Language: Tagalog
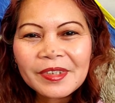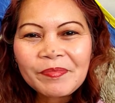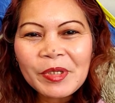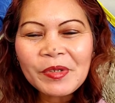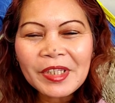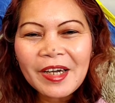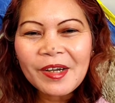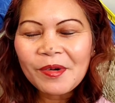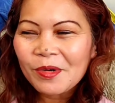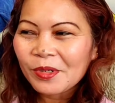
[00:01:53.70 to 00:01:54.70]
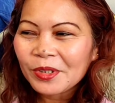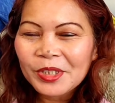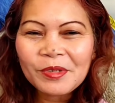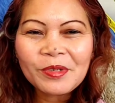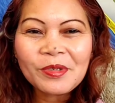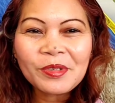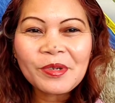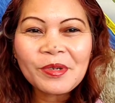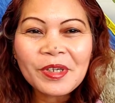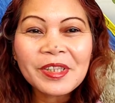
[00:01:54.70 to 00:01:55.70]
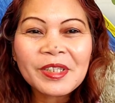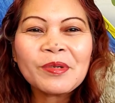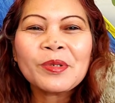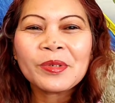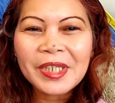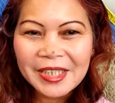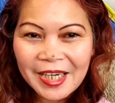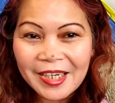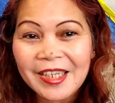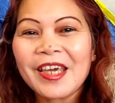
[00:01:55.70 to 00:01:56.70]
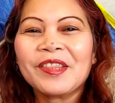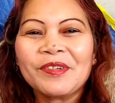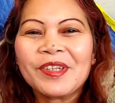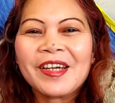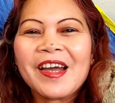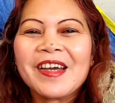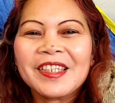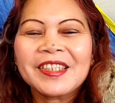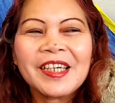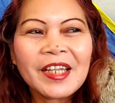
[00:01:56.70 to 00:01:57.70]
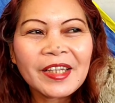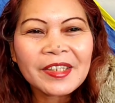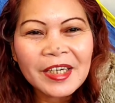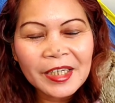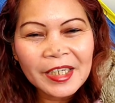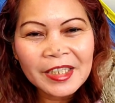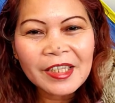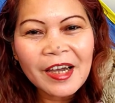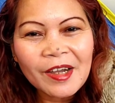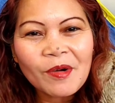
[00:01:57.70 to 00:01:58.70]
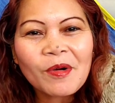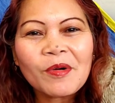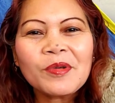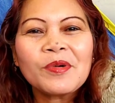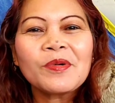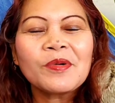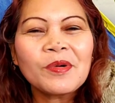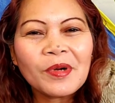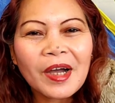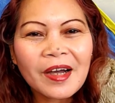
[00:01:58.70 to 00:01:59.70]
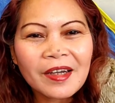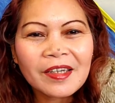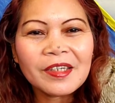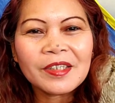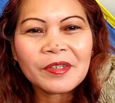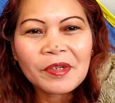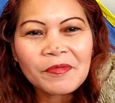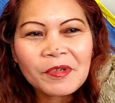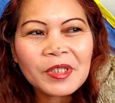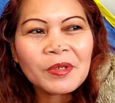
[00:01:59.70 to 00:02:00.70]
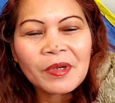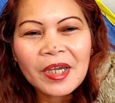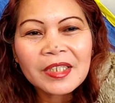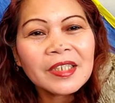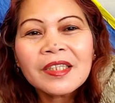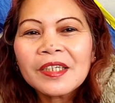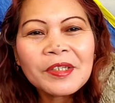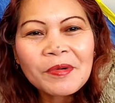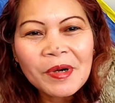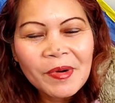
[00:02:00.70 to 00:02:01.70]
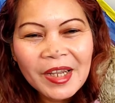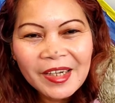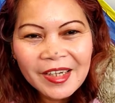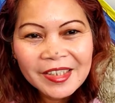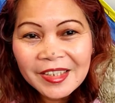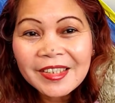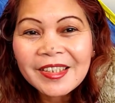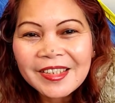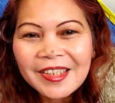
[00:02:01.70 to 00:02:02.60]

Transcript: Pinuntahan ko, sinunod ko yung itinuro niya sa akin. Ito na guys, na, nakita ko yung aking revenue guys. Hindi nawawala guys, nandiyan